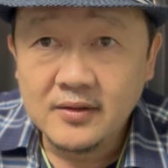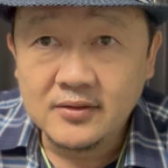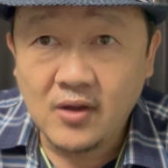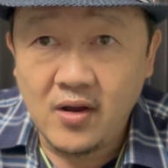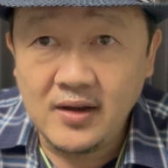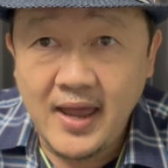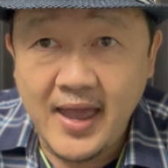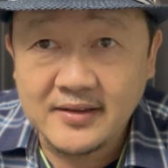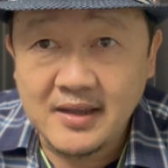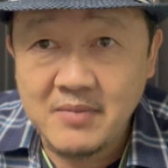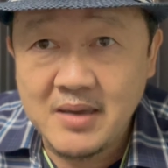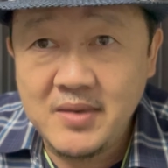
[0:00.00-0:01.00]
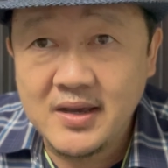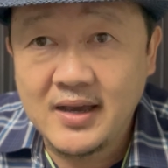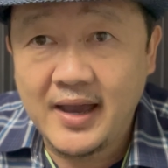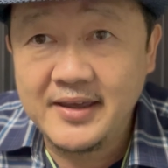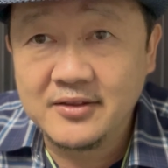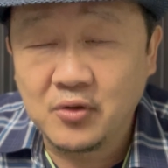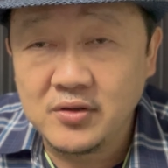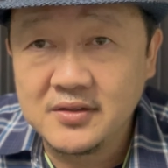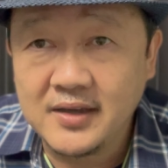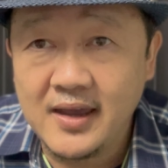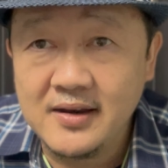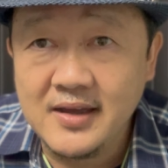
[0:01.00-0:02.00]
ตอนแรกทำไมมีใครสน
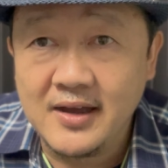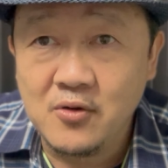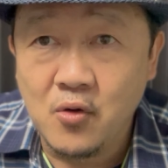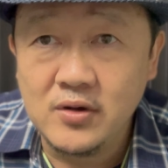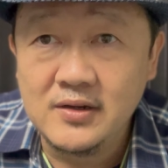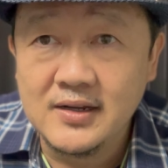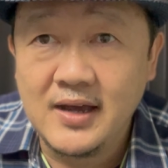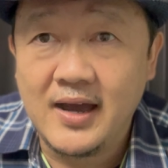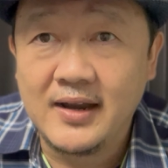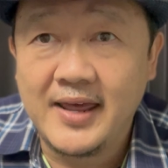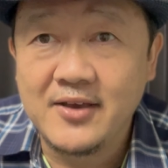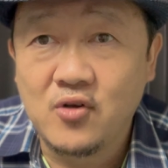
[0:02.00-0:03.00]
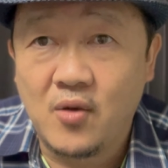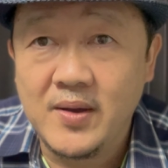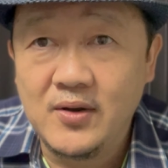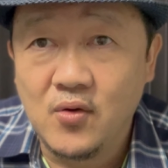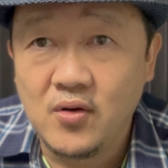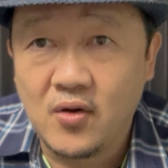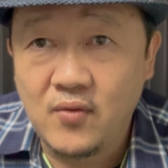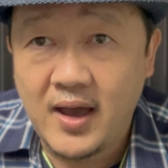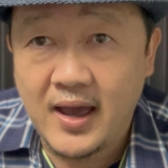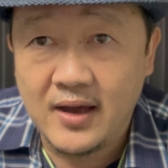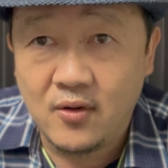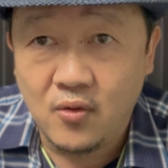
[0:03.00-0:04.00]
ใจเรื่องหุ้นเรื่องอะไรก็ไม่รู้หรอก
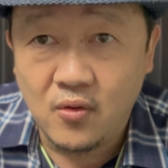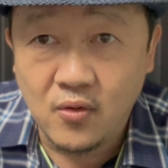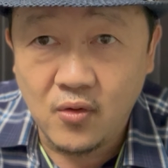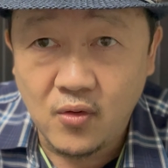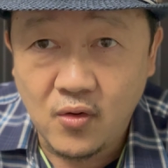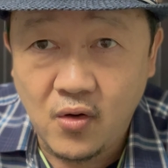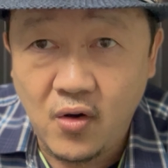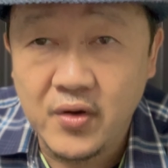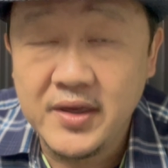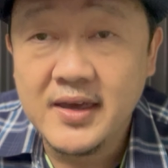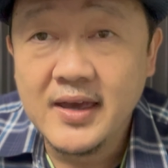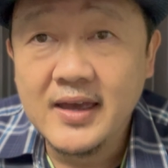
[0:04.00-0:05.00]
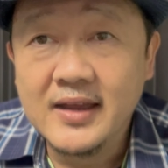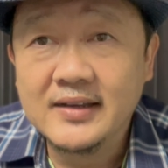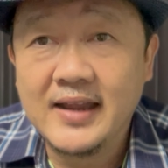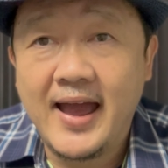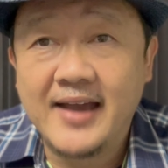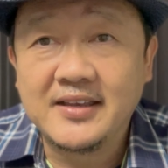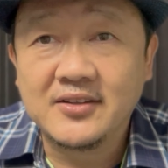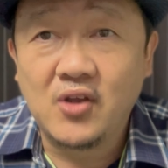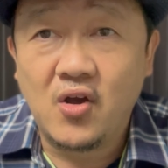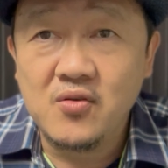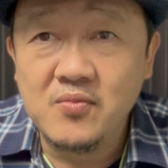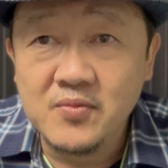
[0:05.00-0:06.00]
ว่า โอ้โห นางจะ
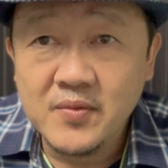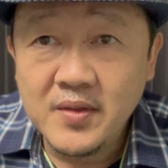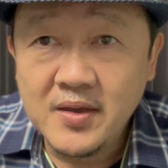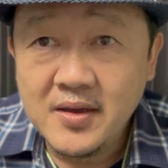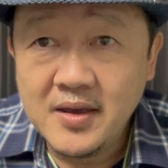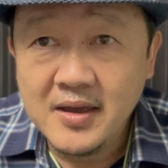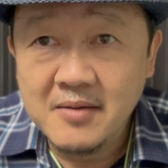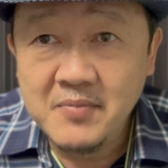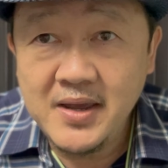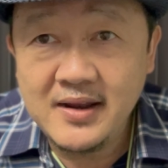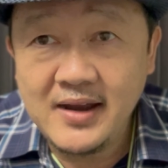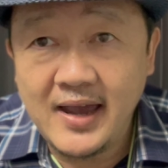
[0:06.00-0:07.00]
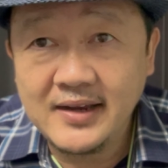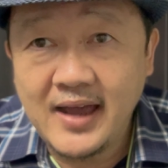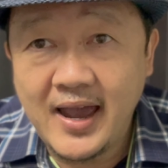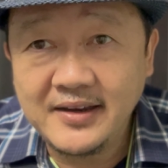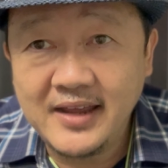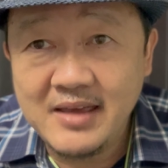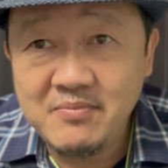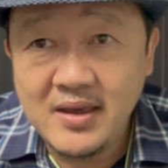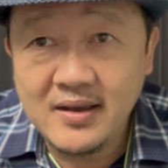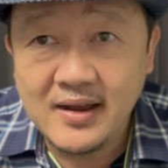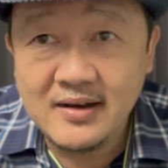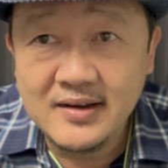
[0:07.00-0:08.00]
ต้องมีรายได้ดีมี
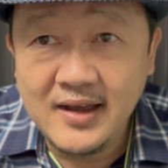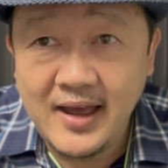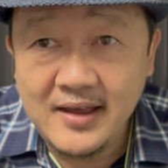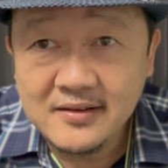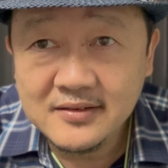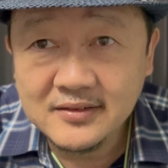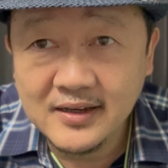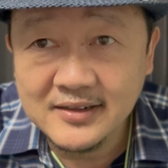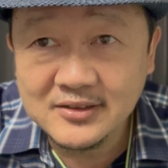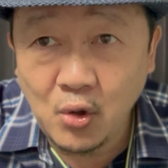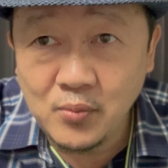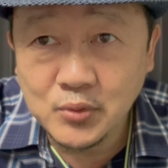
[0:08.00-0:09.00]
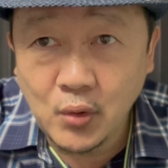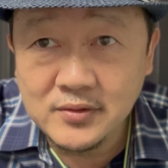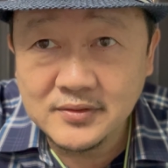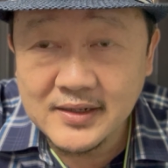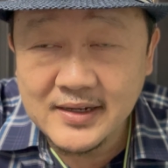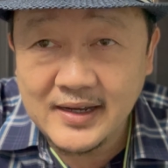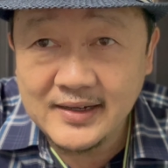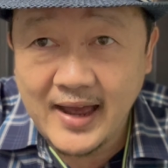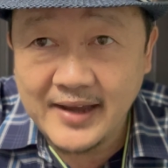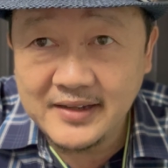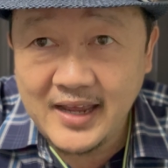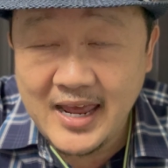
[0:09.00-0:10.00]
เงินเหลือถึงทุ่มทุนซื้อขนา
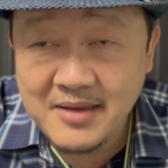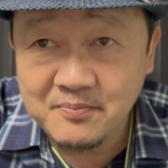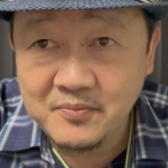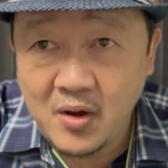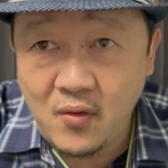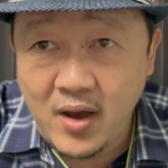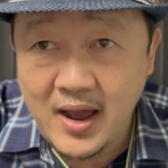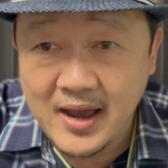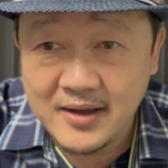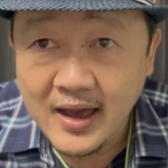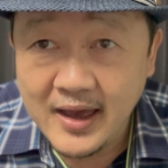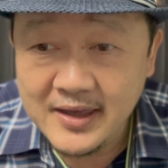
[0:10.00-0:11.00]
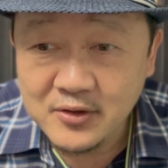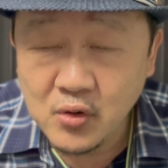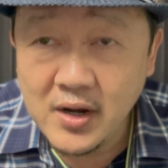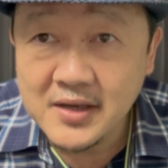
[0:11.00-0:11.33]
ดนี้ เพราะว่าไอ้ธุร